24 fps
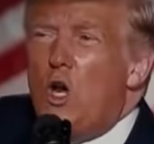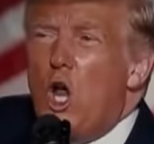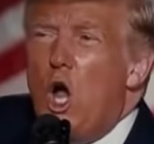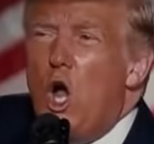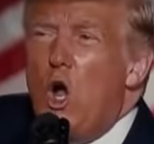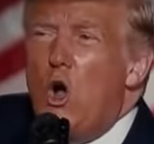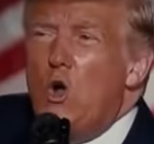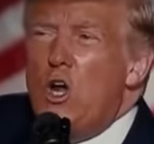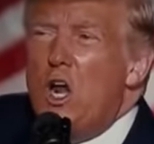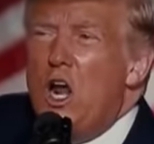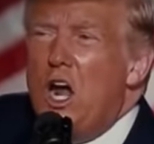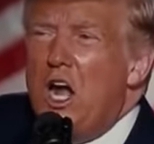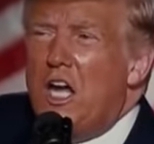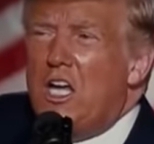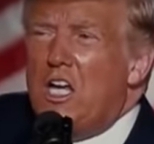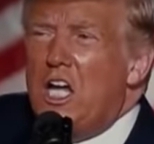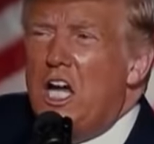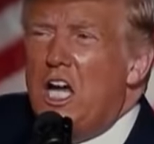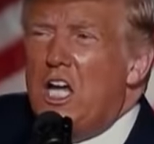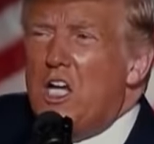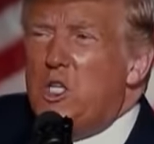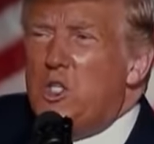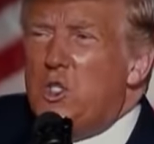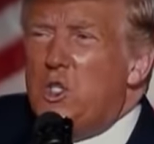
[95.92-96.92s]
Trung Quốc
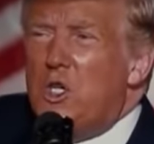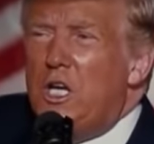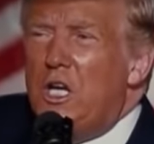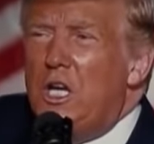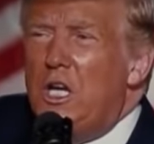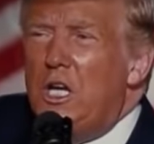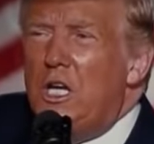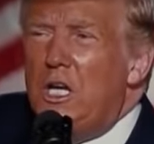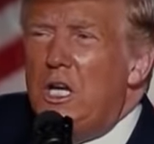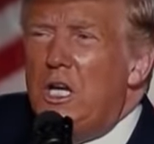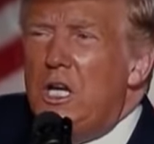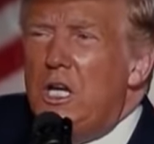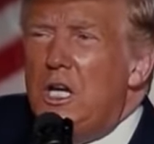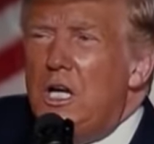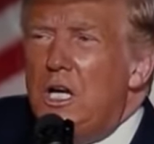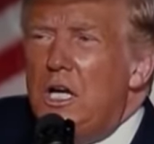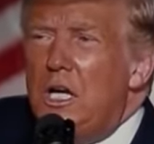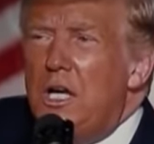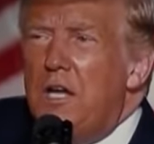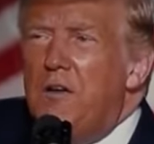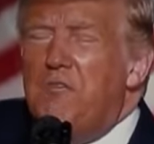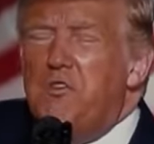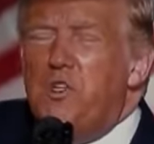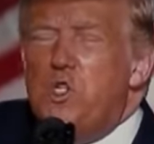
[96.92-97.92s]
sẽ sở hữu đất nước
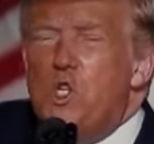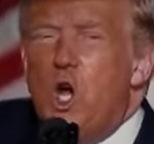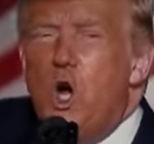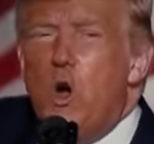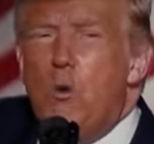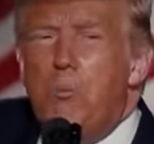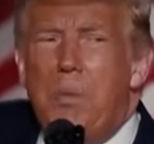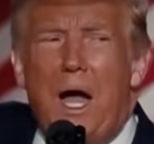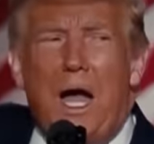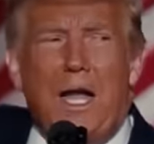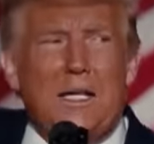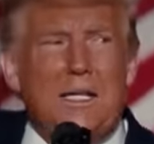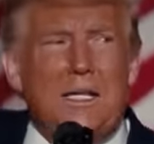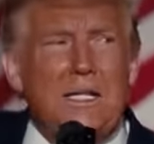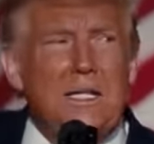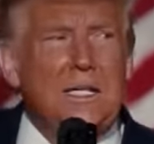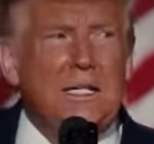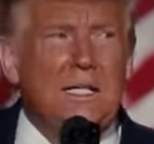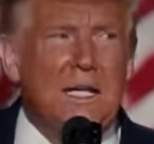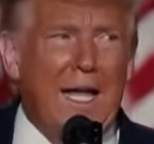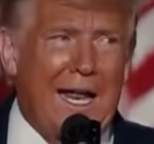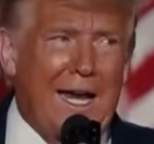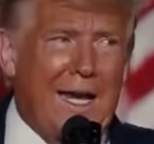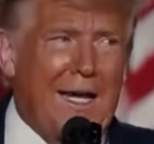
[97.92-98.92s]
chúng ta nếu Joe
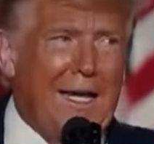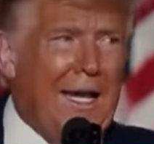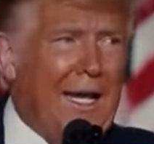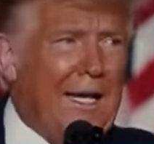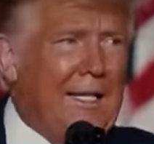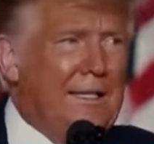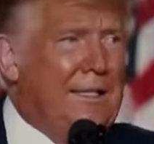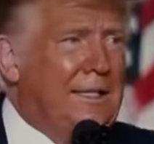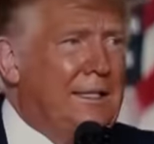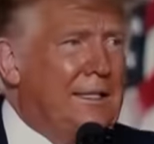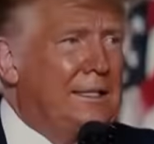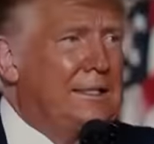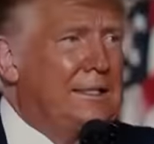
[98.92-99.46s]
Biden đắc cử.